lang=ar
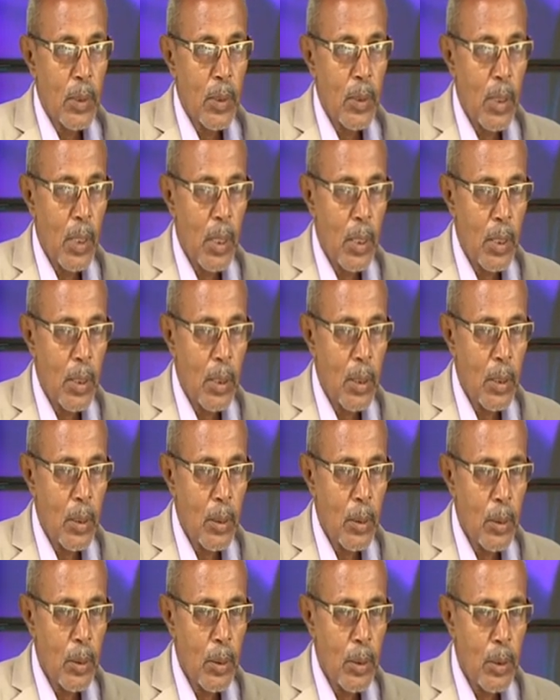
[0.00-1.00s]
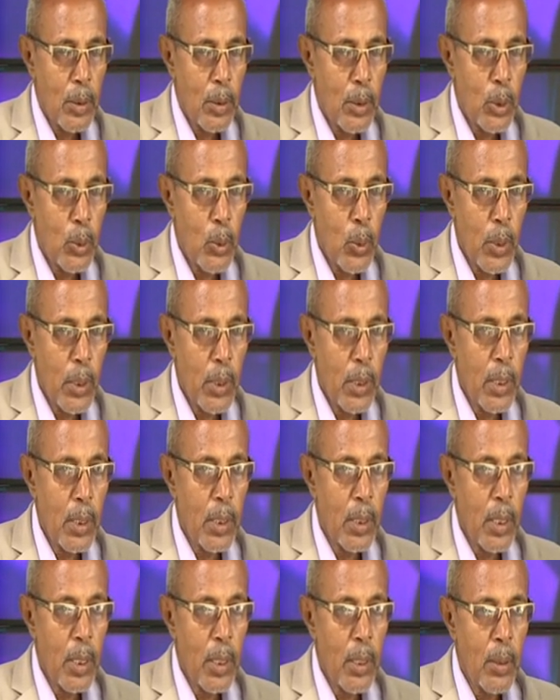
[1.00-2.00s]
يعني شويه
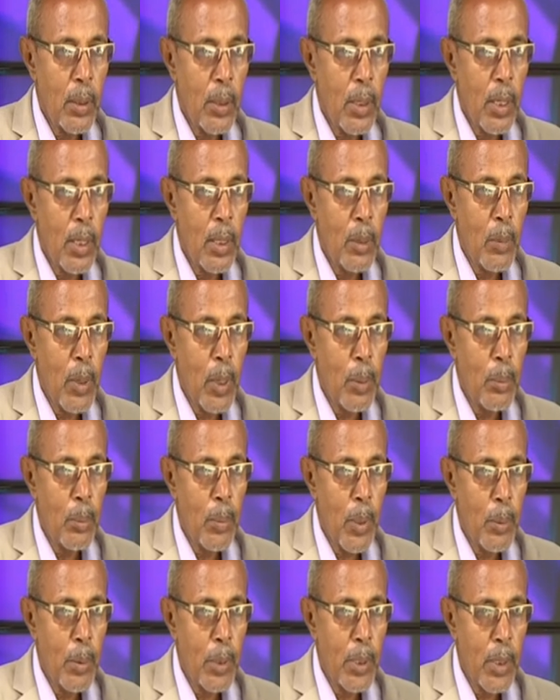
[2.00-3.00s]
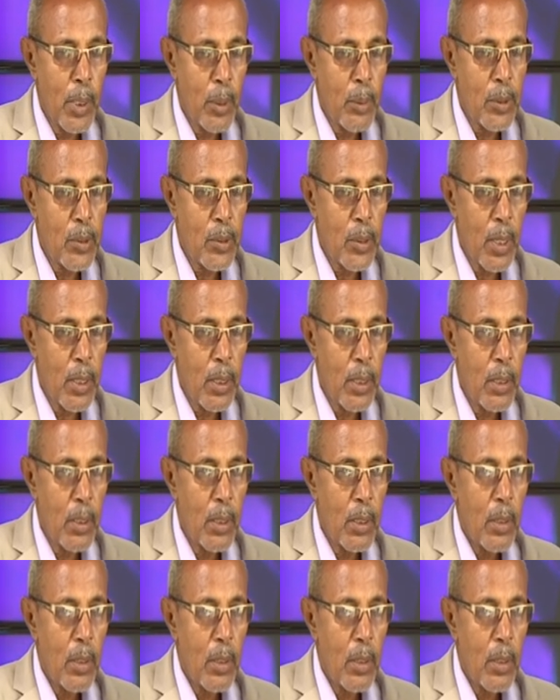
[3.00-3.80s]
كده يعني ما ما بيرجع بالساهل